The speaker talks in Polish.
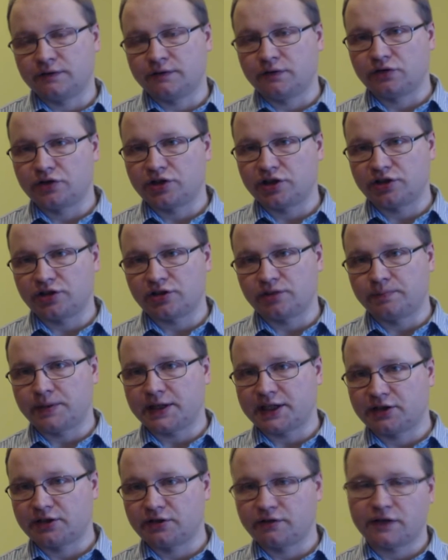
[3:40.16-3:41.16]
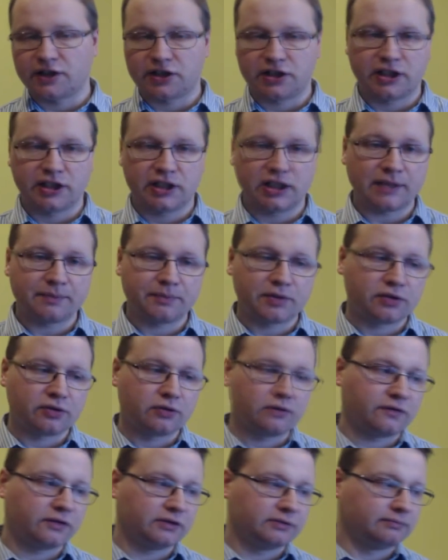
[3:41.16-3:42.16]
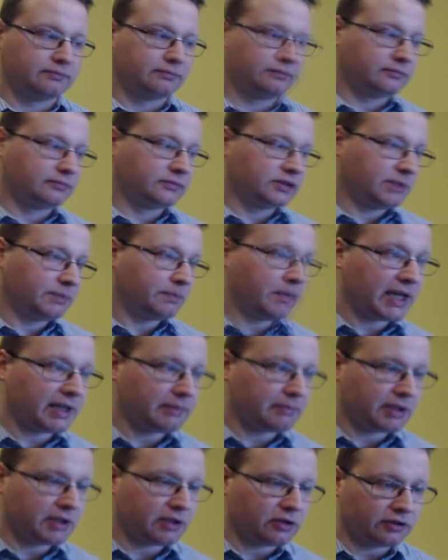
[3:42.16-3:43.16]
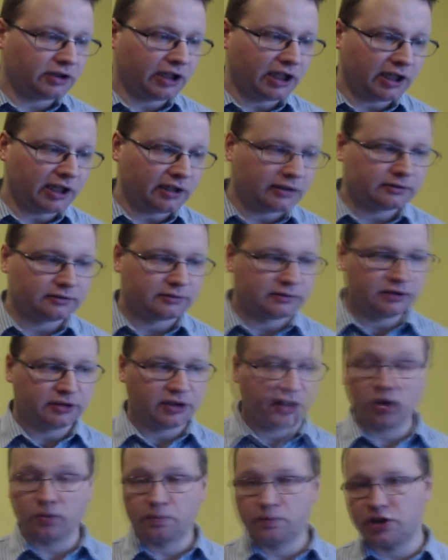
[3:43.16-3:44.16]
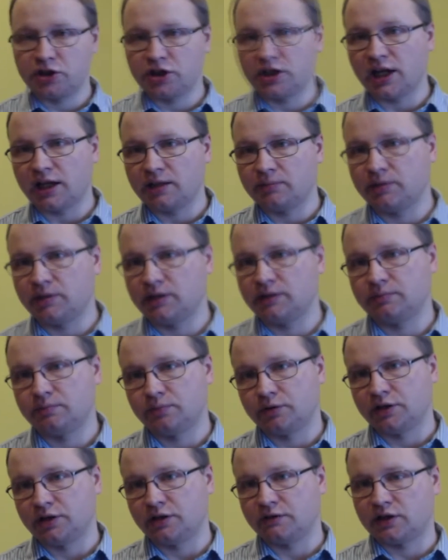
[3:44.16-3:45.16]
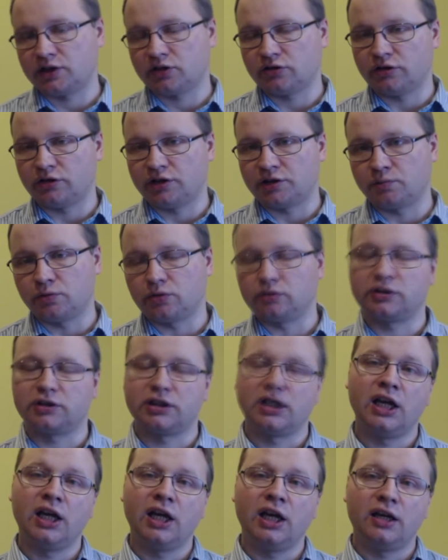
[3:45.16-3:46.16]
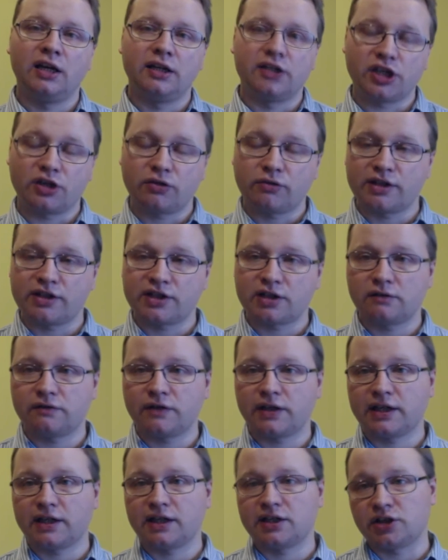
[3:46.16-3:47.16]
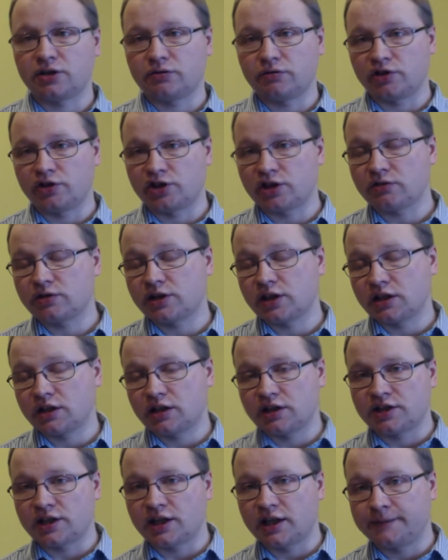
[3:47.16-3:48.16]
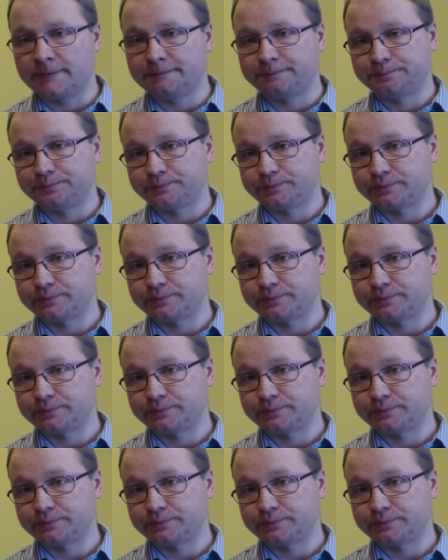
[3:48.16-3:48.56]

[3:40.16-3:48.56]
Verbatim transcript: te wąsy są bardzo ważne dla psów. Mm, dbajmy o nie, nie obcinajmy, ponieważ to jest błąd. Dziękuję za uwagę, dziękuję za ocenę, za